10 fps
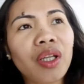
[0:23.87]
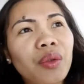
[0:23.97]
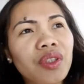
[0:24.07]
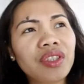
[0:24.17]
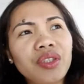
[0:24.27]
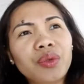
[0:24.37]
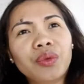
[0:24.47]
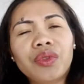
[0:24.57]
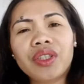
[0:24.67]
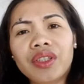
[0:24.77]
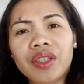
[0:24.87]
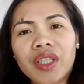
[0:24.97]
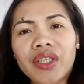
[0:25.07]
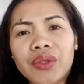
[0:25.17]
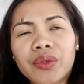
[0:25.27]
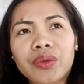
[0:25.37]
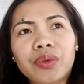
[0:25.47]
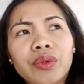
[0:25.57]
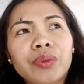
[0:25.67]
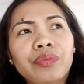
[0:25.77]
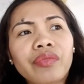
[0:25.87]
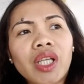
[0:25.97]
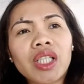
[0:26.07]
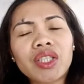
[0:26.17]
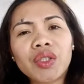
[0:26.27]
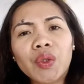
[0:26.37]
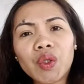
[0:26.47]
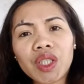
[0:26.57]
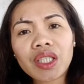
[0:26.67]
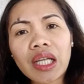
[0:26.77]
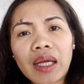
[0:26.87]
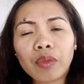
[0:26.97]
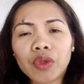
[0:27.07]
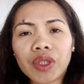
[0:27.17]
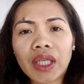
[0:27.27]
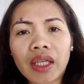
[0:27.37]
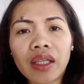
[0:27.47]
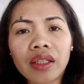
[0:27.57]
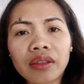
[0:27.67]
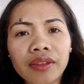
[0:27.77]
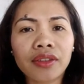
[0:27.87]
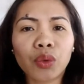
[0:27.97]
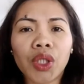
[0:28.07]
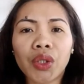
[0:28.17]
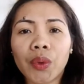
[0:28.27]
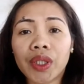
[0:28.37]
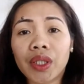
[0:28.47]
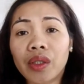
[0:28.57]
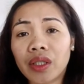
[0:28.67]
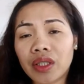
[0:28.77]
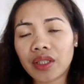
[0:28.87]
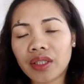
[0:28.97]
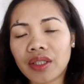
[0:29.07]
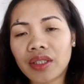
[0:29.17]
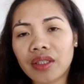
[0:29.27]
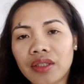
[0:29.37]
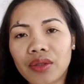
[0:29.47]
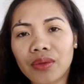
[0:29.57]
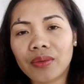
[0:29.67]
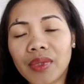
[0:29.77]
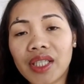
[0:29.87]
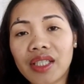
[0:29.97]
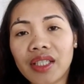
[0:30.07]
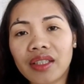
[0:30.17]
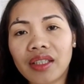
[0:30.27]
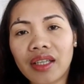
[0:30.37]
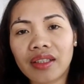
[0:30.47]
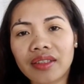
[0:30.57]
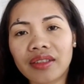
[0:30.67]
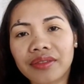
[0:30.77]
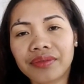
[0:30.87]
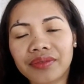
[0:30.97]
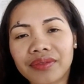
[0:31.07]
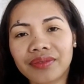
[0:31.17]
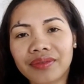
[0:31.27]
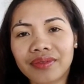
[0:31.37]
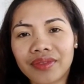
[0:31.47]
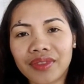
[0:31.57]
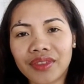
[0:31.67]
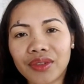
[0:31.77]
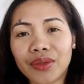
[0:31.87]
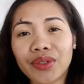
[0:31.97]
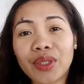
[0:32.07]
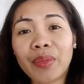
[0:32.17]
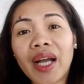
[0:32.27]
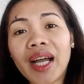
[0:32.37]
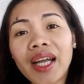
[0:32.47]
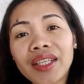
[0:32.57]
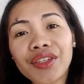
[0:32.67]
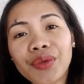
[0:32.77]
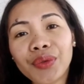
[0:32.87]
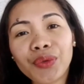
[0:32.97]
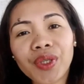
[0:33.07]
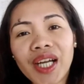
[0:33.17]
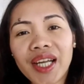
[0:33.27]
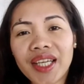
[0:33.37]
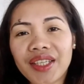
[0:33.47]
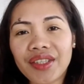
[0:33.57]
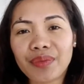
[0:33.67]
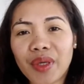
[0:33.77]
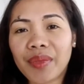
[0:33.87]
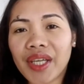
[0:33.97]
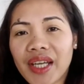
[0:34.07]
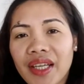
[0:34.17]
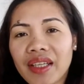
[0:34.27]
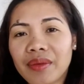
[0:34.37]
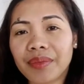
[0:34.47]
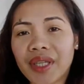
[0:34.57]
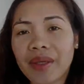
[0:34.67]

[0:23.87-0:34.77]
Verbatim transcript: Ano kasi yung weather ngayon? Uh, siguro na abot ng 21 degrees So, mainit na. So, samahan nyo ako guys. Mamaya.